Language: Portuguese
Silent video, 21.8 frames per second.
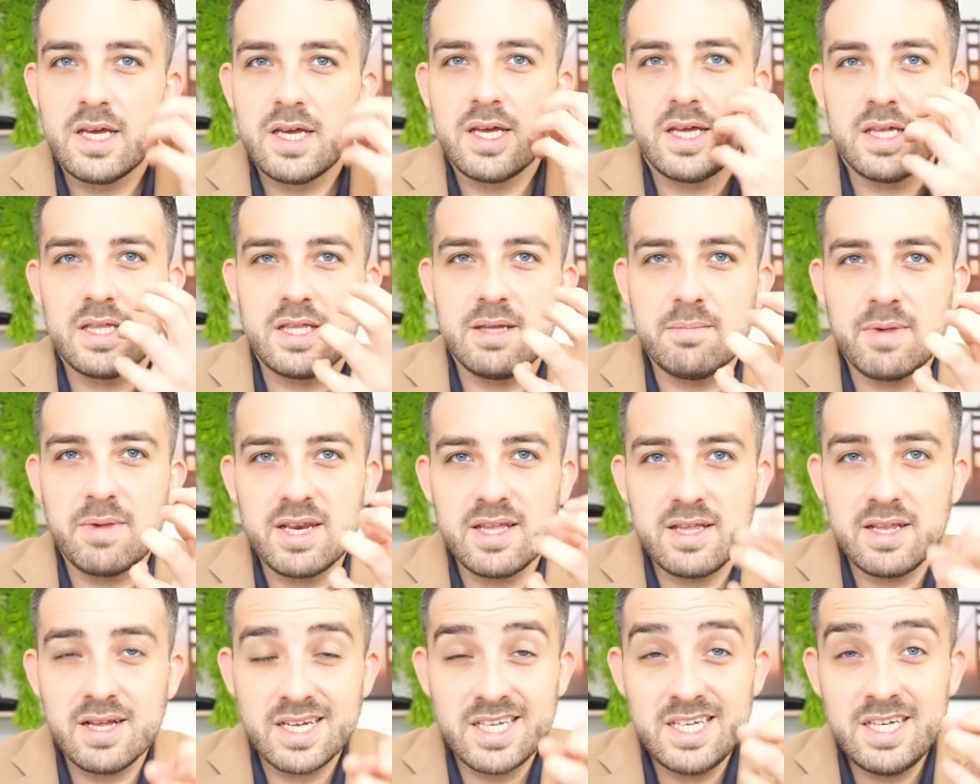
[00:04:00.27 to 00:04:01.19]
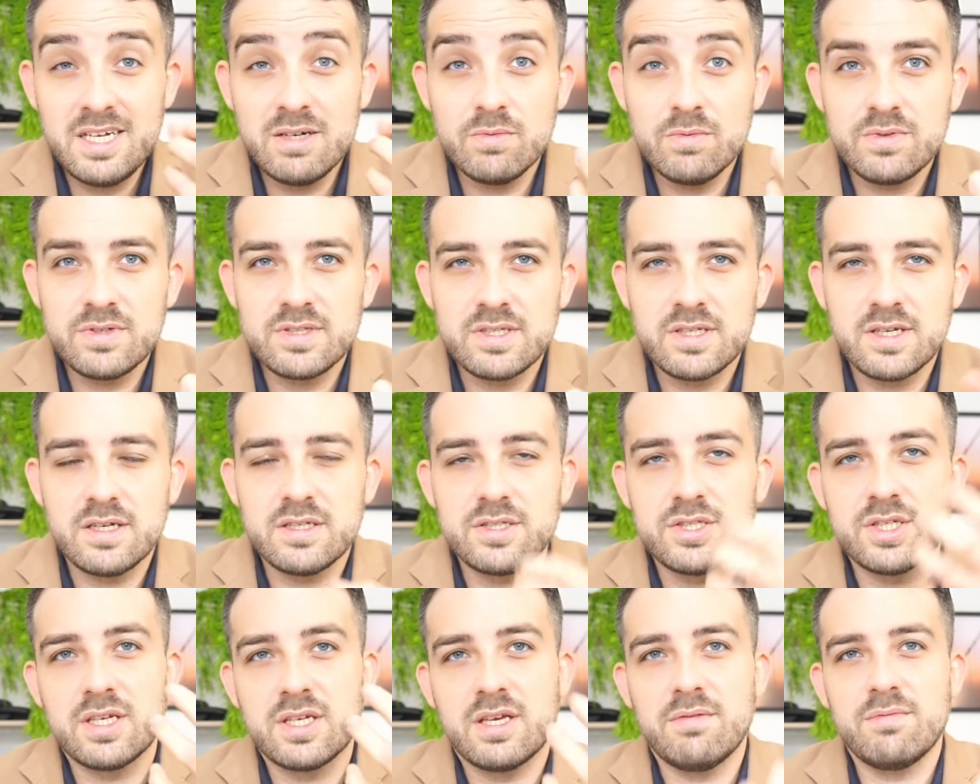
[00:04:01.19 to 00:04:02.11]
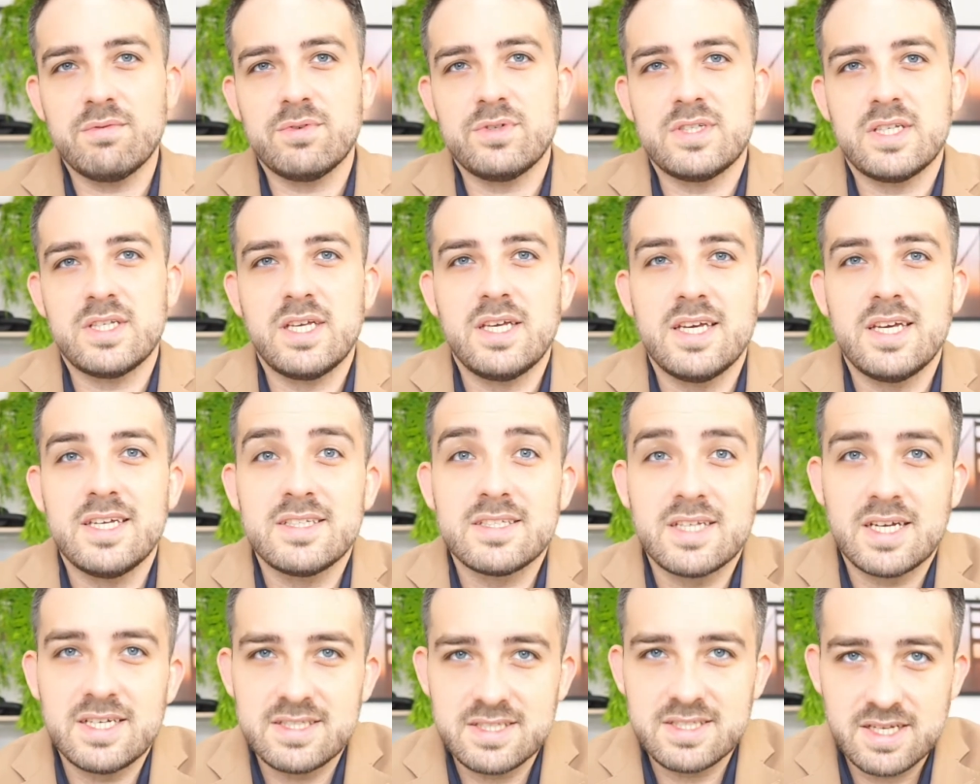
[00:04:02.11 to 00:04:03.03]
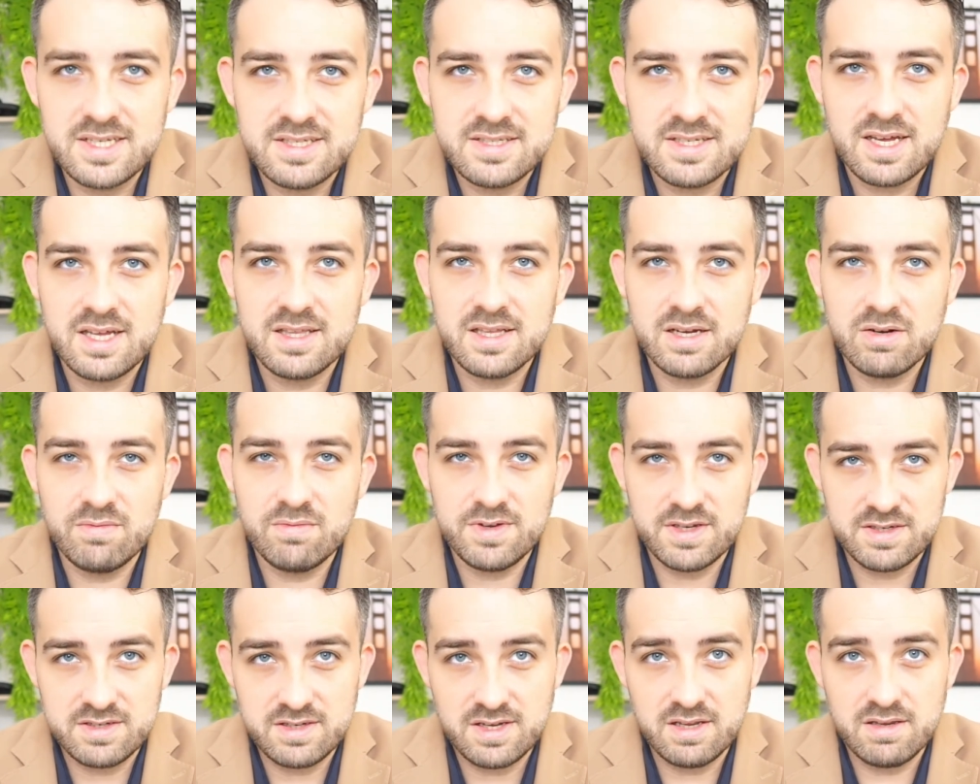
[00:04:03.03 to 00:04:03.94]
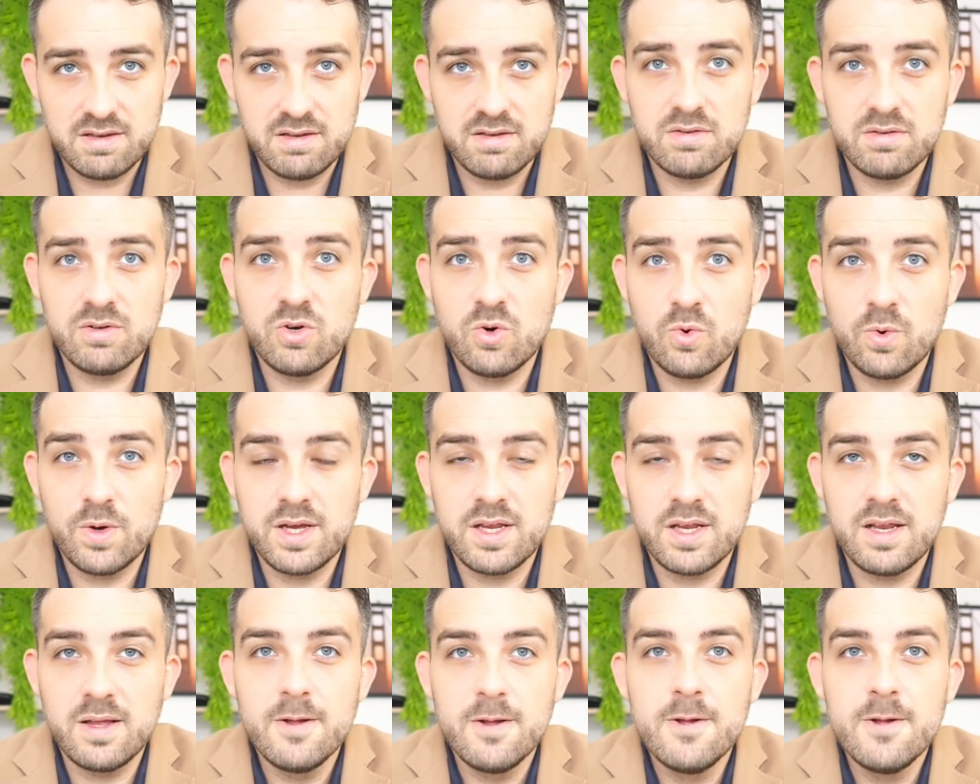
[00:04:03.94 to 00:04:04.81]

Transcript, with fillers: de maneira inconsciente que você está estressado a conversar com ele.